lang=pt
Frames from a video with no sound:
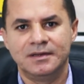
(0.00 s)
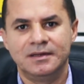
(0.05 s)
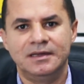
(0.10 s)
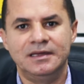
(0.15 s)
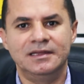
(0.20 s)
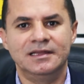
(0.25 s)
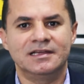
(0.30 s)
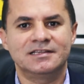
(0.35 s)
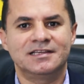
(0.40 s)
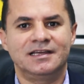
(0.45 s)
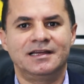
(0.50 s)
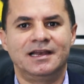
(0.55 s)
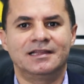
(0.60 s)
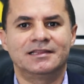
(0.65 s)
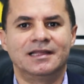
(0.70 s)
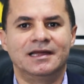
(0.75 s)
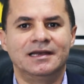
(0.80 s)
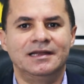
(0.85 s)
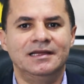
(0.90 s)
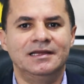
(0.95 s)
ir na
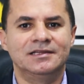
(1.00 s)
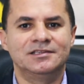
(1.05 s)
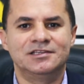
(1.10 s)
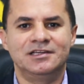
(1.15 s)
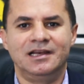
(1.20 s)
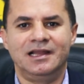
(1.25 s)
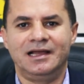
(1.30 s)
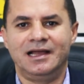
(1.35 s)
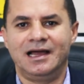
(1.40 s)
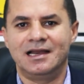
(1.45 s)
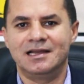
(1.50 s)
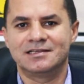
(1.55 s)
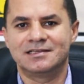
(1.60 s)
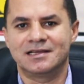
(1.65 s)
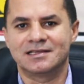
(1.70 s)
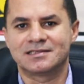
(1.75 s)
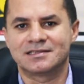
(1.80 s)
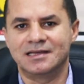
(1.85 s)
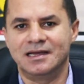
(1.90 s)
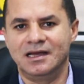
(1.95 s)
secretaria de
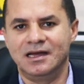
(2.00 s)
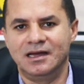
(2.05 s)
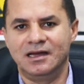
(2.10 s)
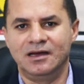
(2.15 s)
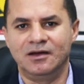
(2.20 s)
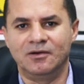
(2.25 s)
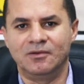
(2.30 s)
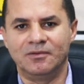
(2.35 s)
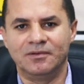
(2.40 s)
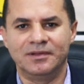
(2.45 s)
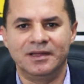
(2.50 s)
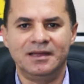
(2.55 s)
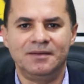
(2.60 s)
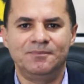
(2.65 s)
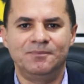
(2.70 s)
legalização, né?